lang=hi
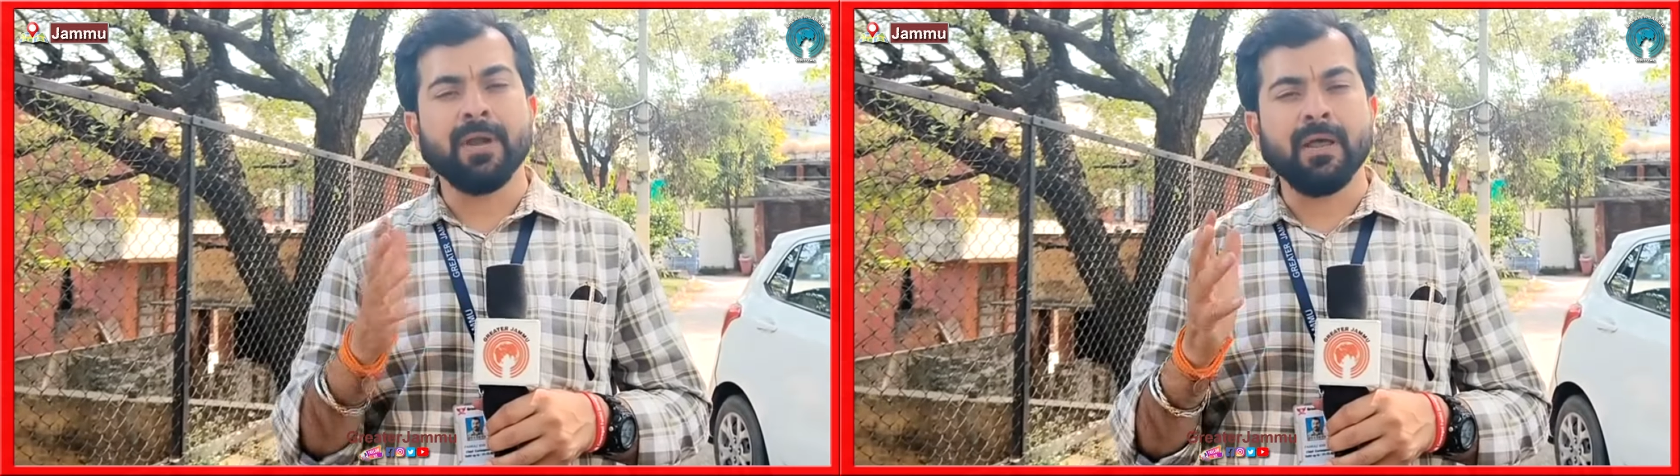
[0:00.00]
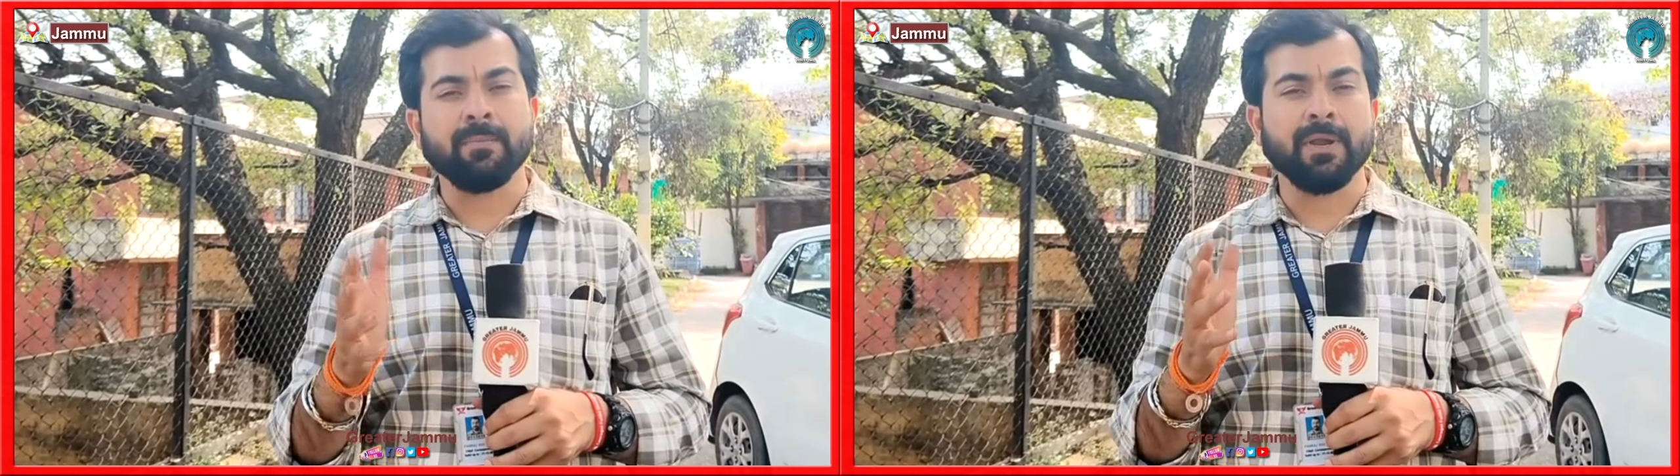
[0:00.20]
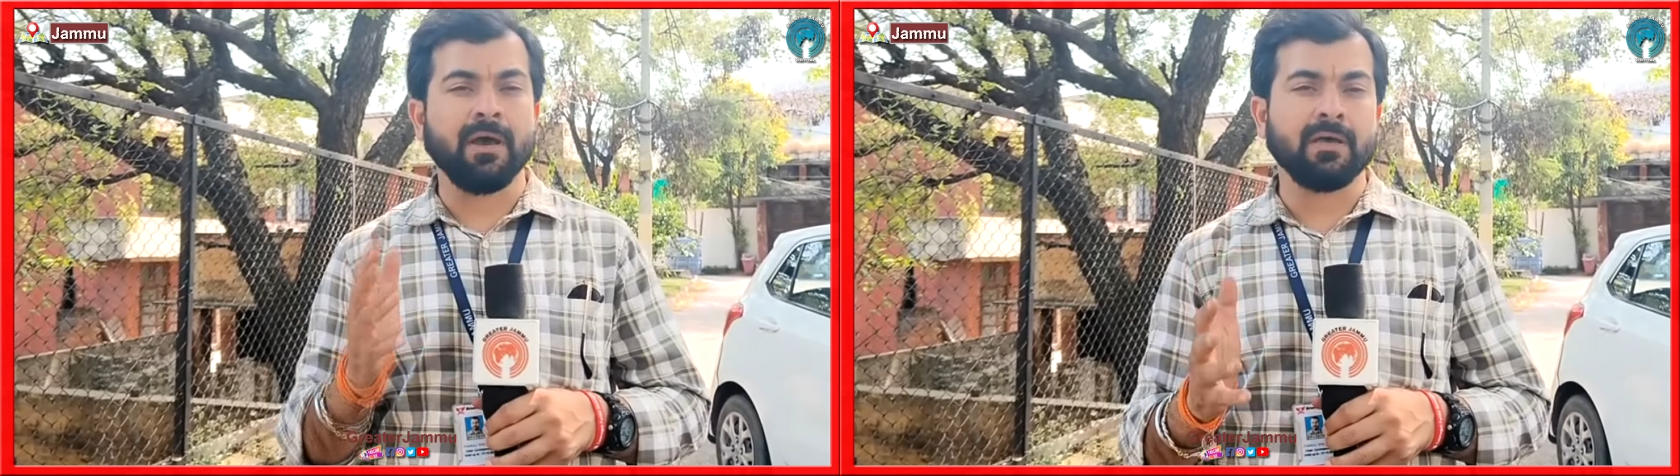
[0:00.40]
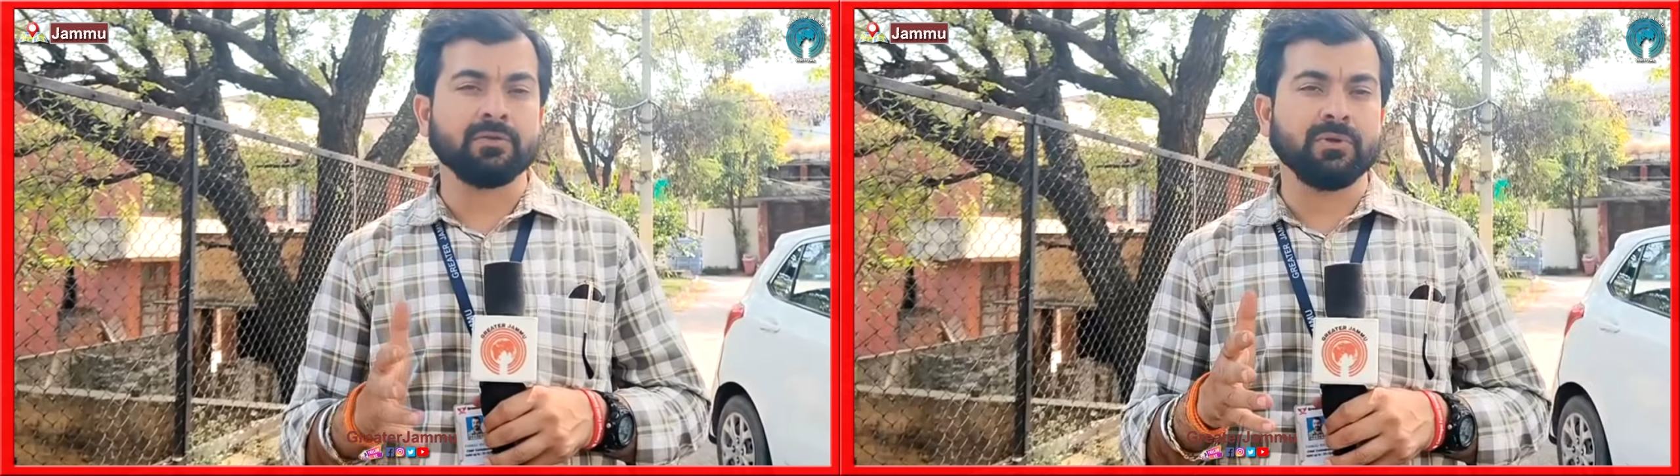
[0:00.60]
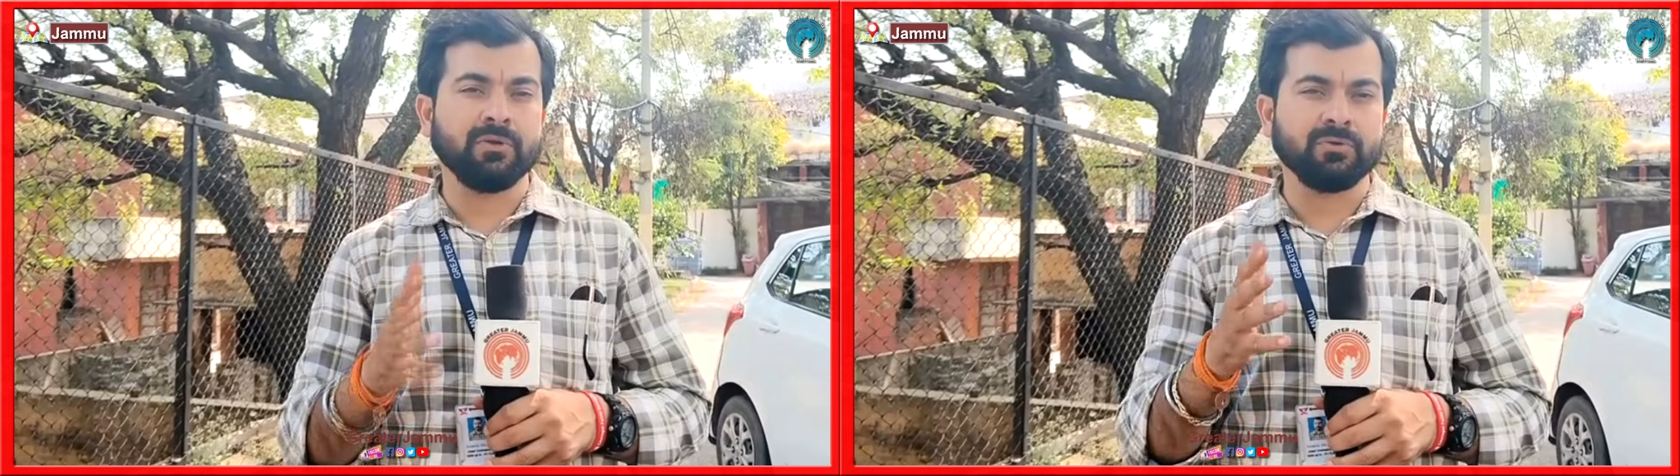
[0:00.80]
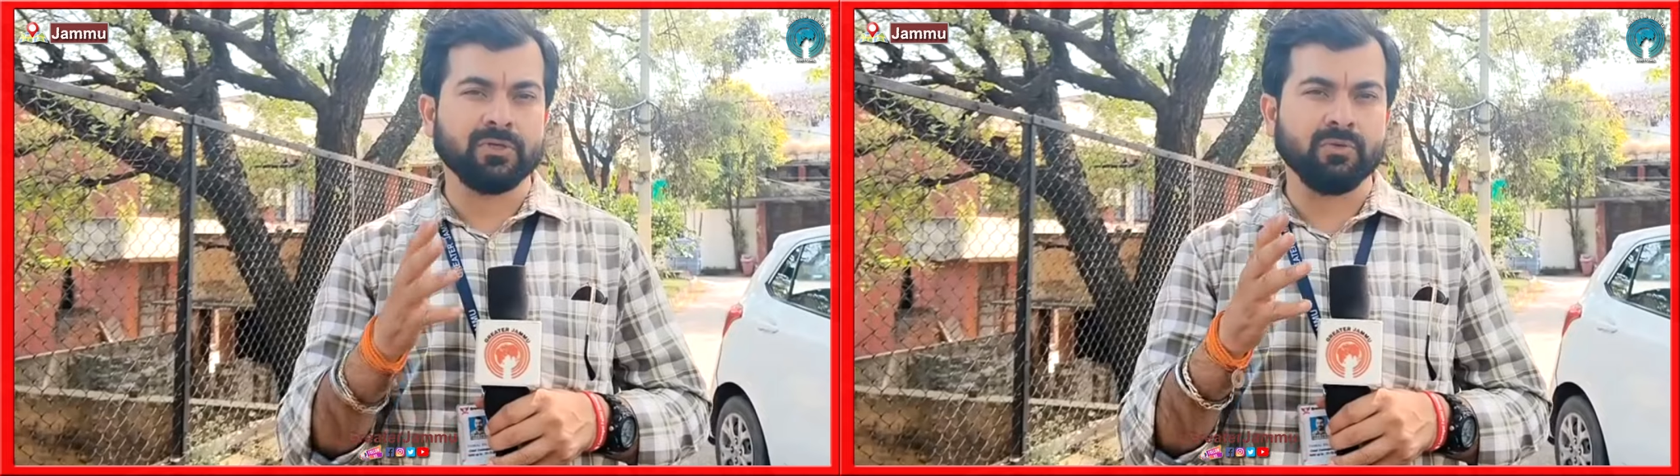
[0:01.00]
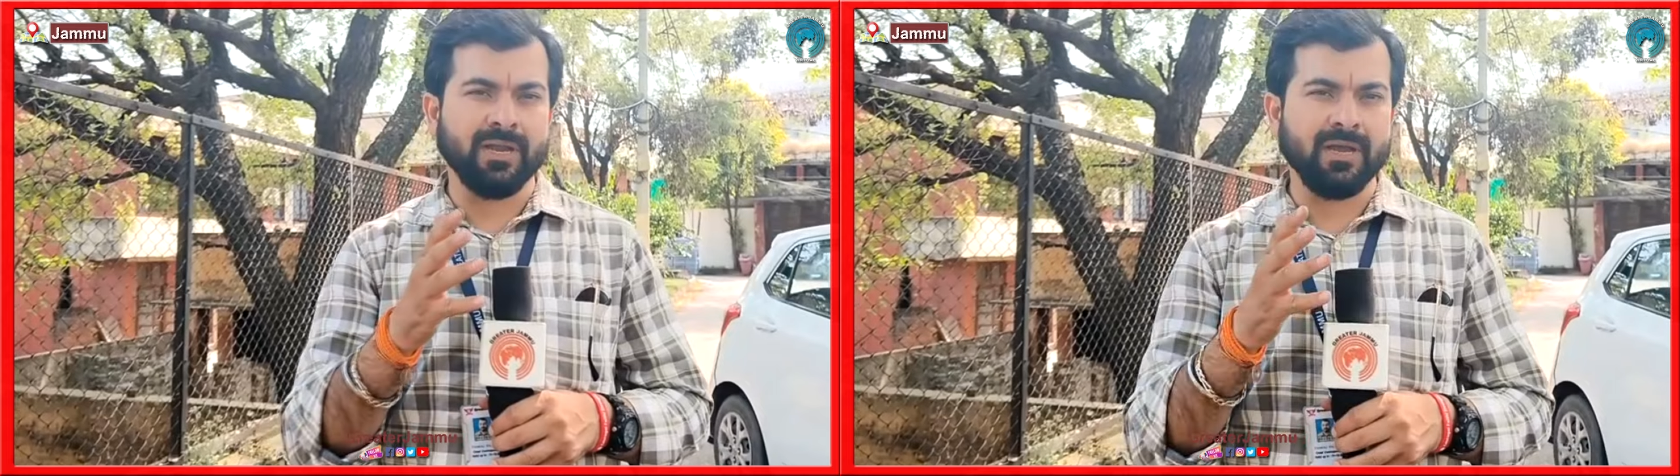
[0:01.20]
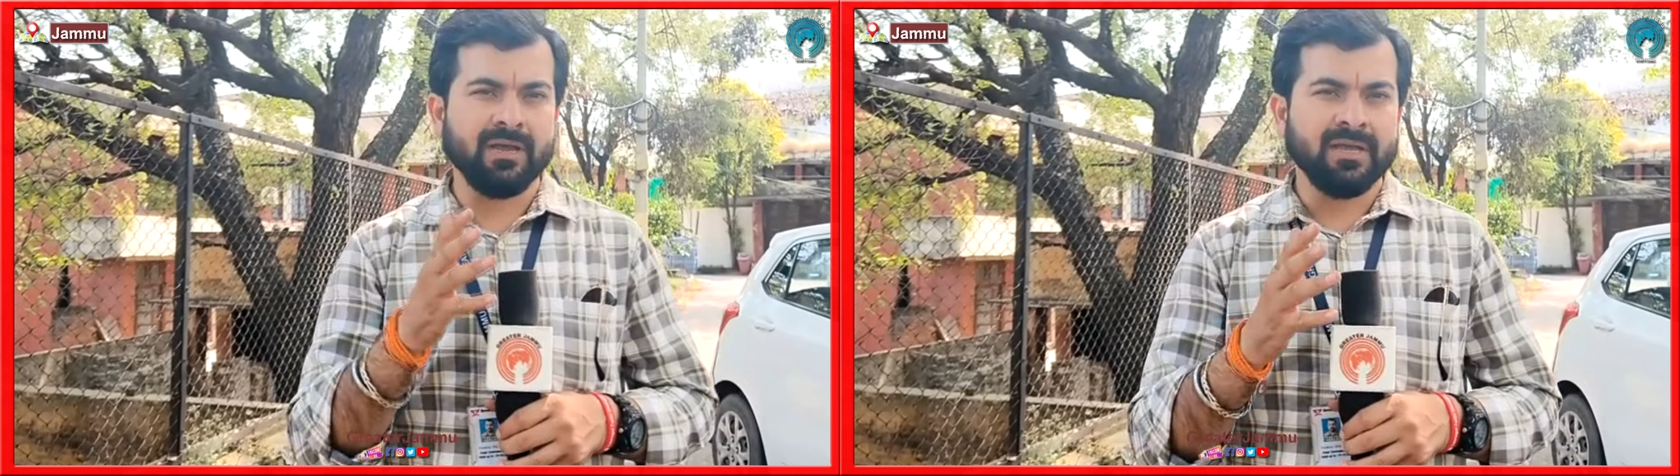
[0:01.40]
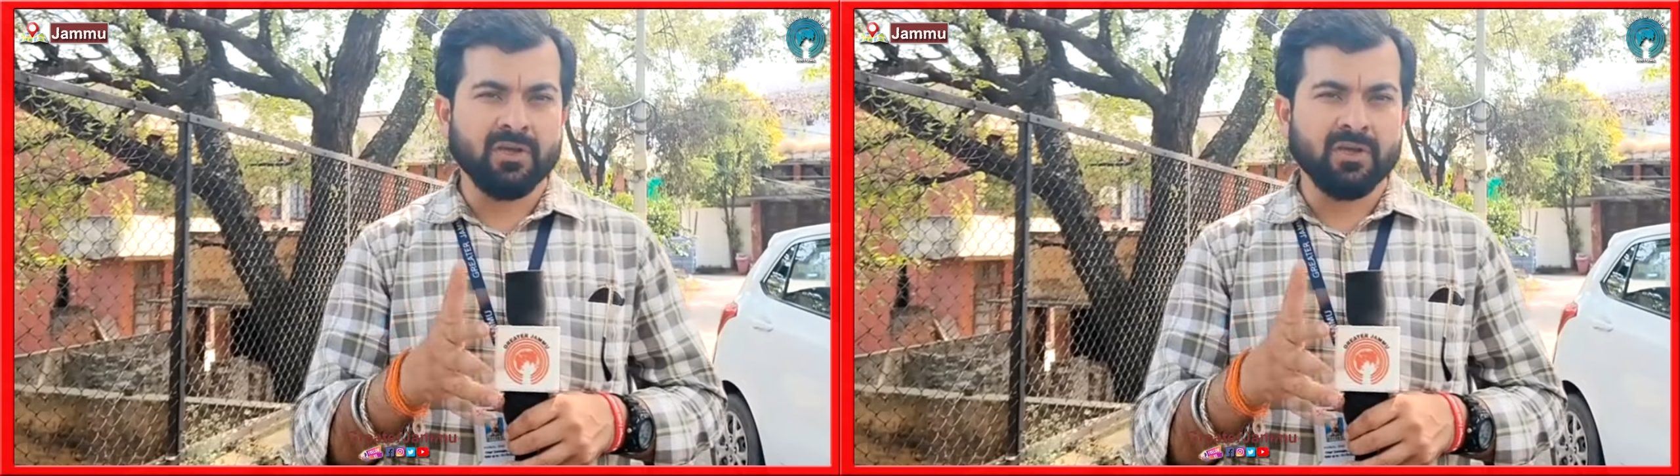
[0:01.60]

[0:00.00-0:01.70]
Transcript: बड़ा प्रहार जो है उनके द्वारा